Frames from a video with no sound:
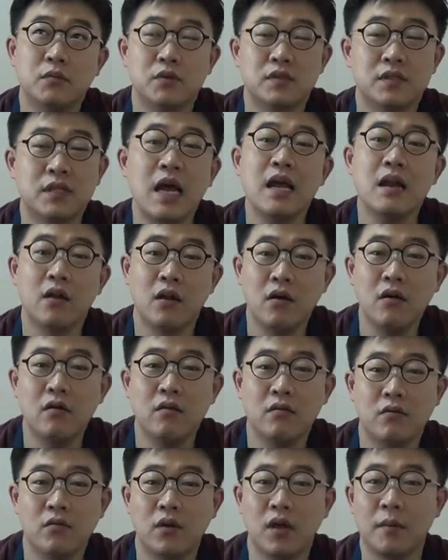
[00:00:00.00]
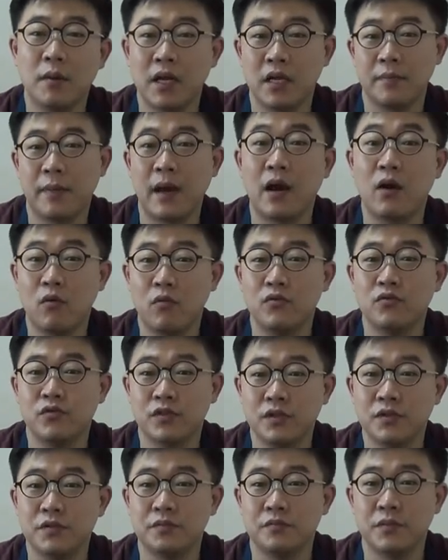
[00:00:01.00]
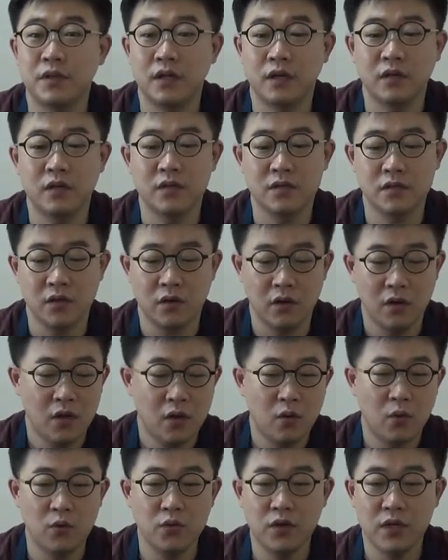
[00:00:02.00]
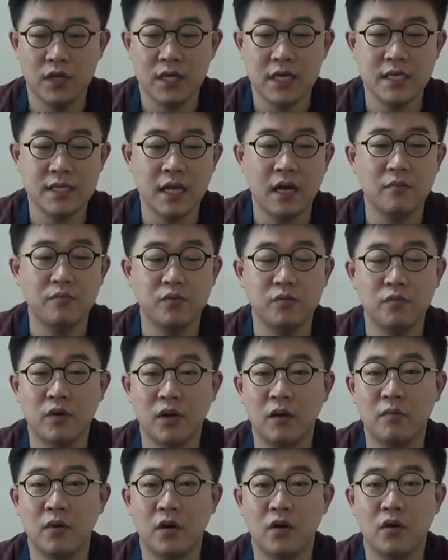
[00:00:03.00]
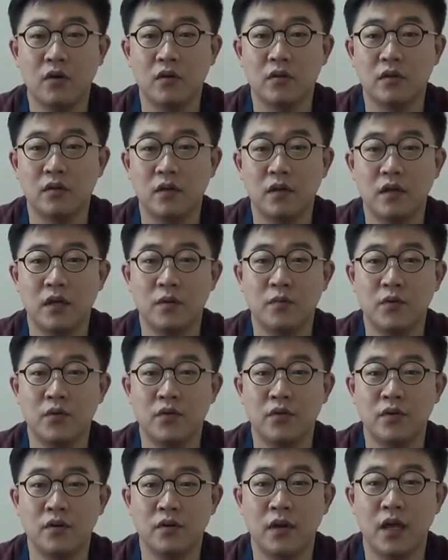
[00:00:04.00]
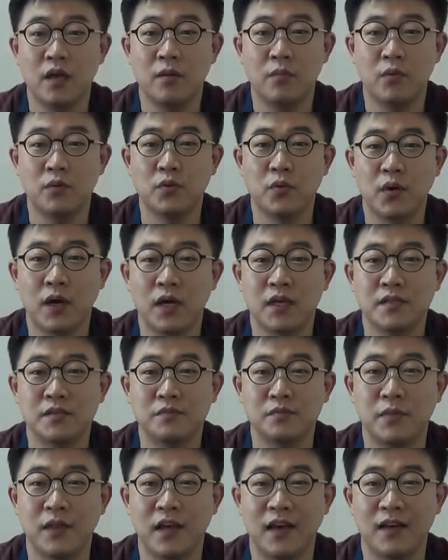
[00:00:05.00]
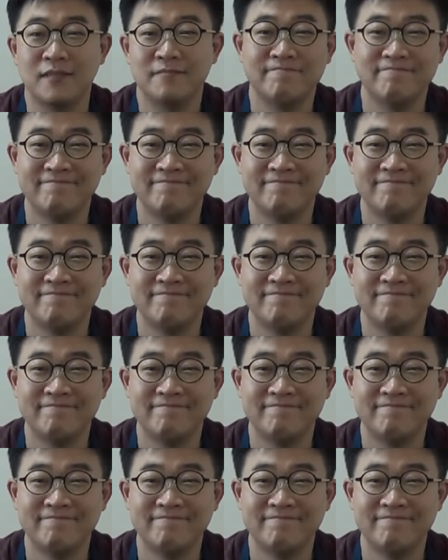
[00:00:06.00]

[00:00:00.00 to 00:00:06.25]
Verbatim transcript: 뭐 스타일러 이렇게 많이 바꿔볼 수 있습니다. 그래서 오늘은 이 상품을 한번 리뷰를 해보도록 하겠습니다.